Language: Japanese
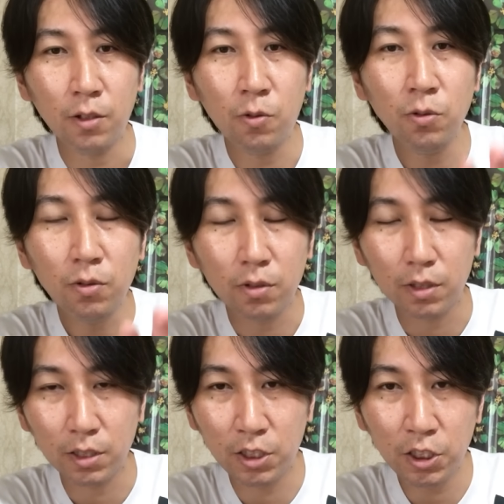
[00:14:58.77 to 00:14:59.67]
この
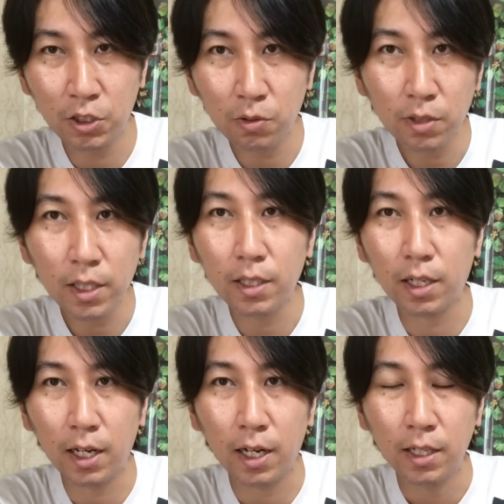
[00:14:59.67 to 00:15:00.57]
実証データ
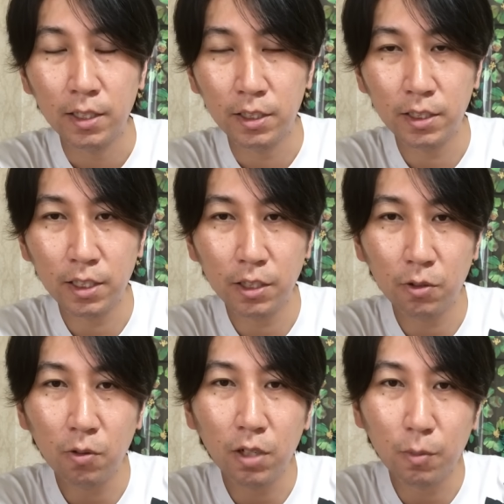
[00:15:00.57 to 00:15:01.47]
が実際に
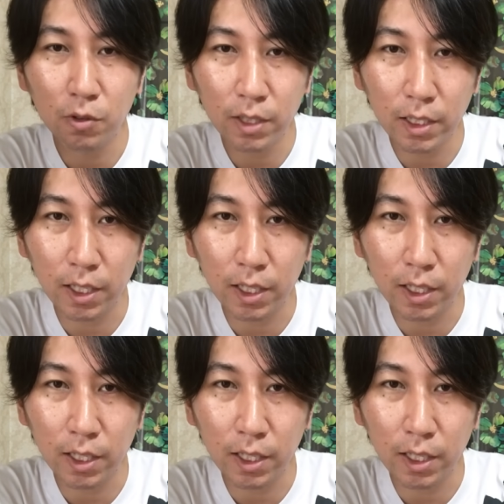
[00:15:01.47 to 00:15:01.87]
どこが問題